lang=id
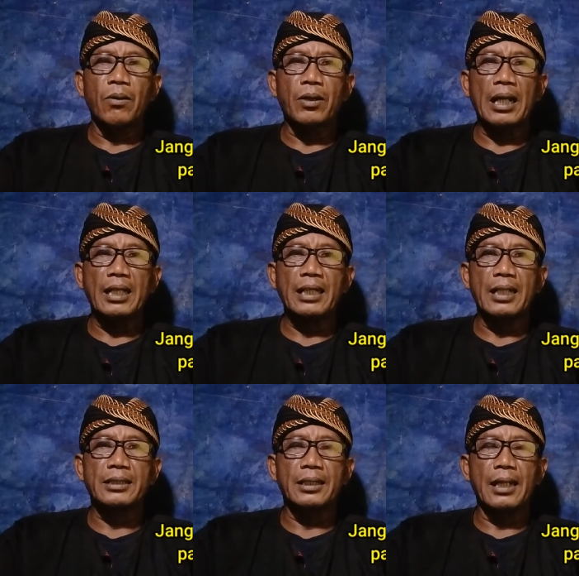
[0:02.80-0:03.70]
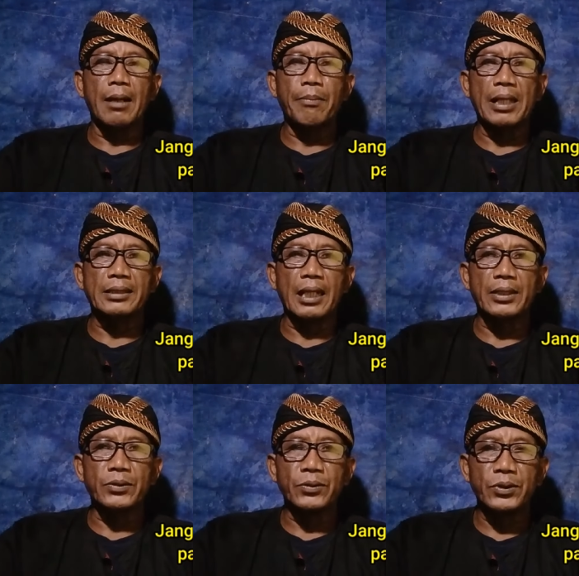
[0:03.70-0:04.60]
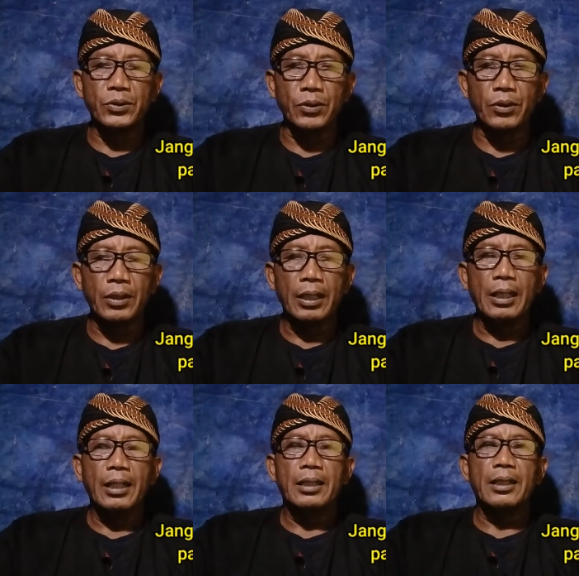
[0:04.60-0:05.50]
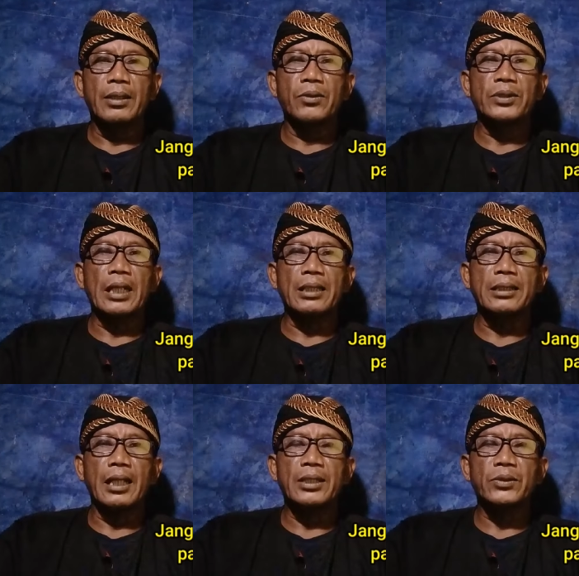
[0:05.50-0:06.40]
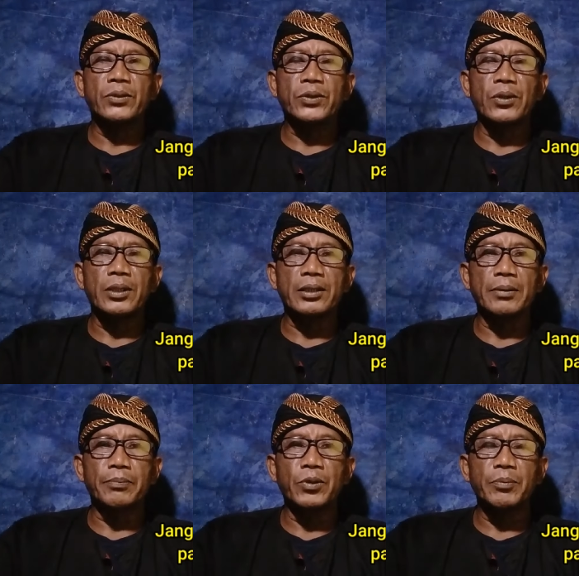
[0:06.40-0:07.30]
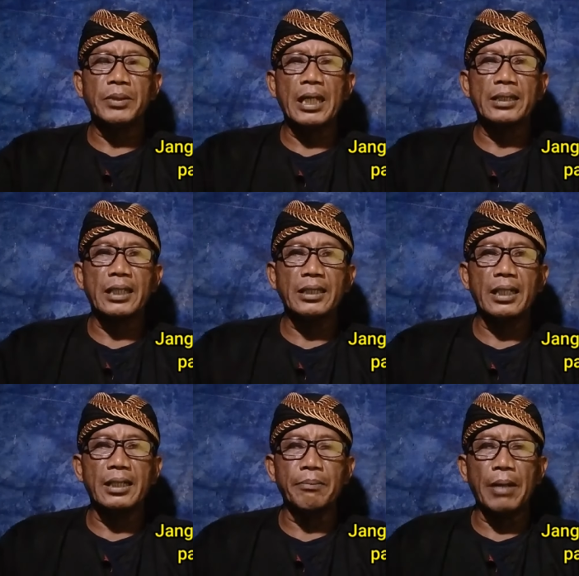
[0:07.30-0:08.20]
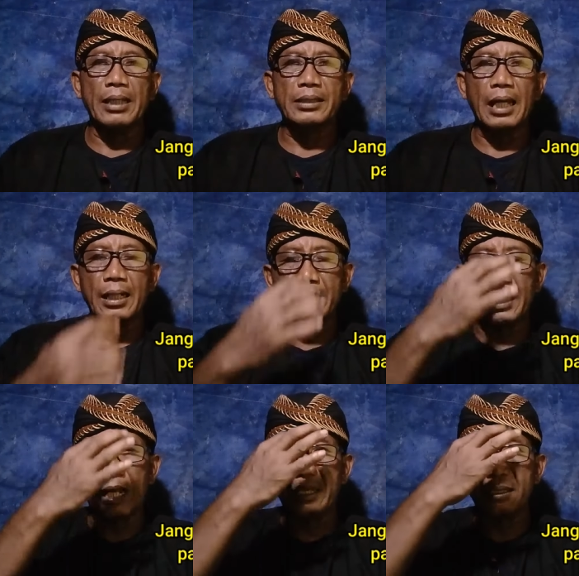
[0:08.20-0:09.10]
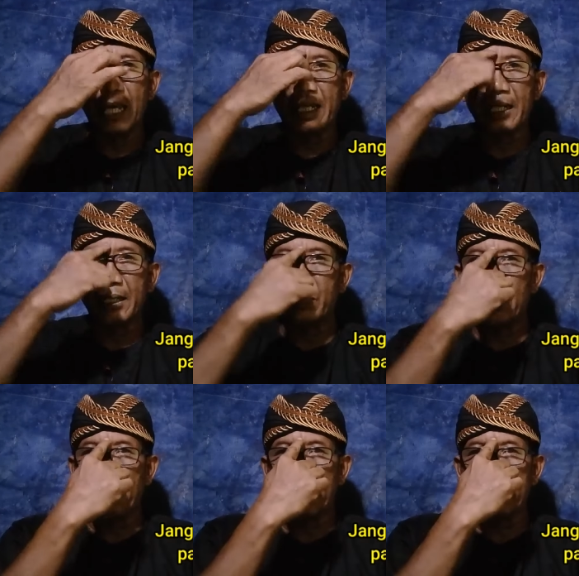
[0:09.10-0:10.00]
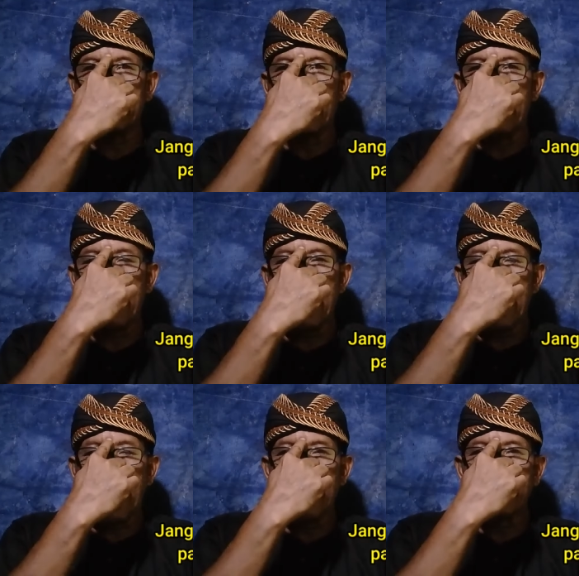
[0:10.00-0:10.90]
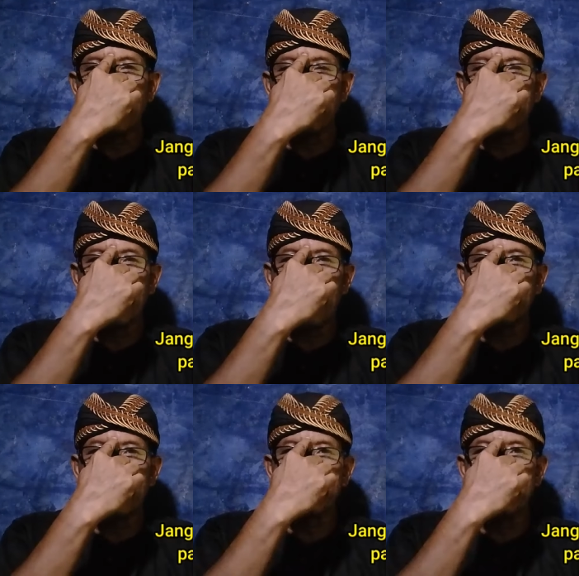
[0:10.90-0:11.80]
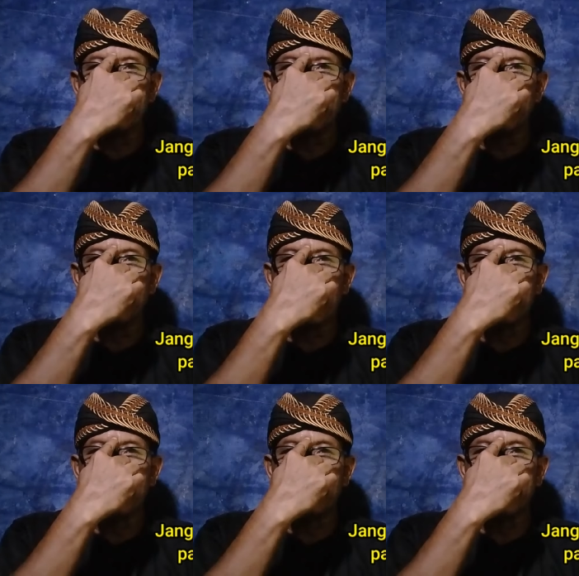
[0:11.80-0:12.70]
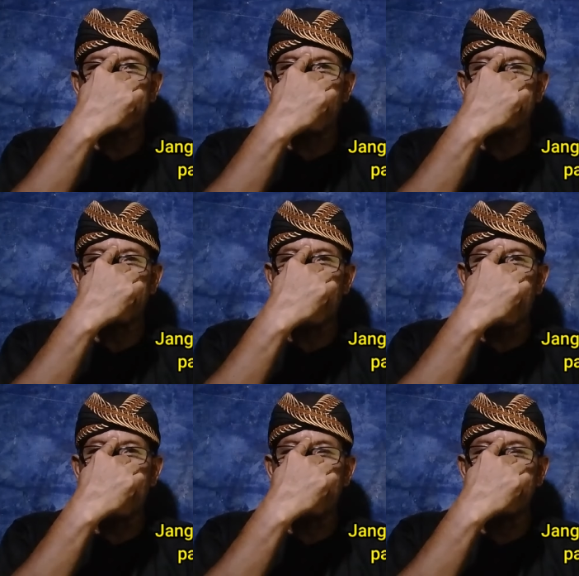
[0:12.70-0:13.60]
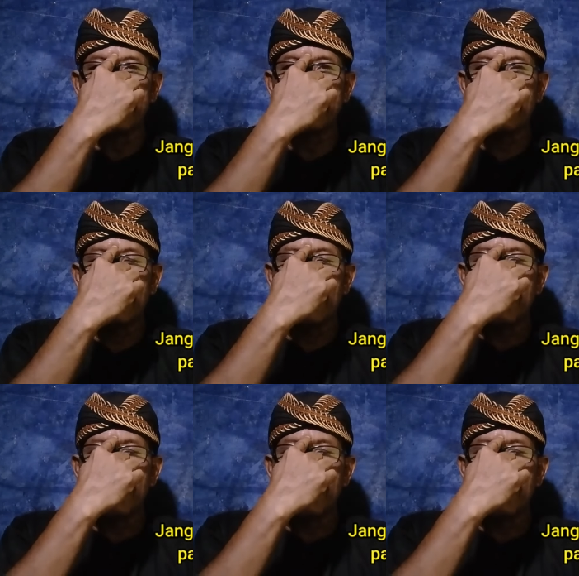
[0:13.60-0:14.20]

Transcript: orang yang sedang pasang susuk, tentu saja susuk tersebut biasanya dipasang di antara kedua mata, atau di atas hidung, atau di sela-sela alis,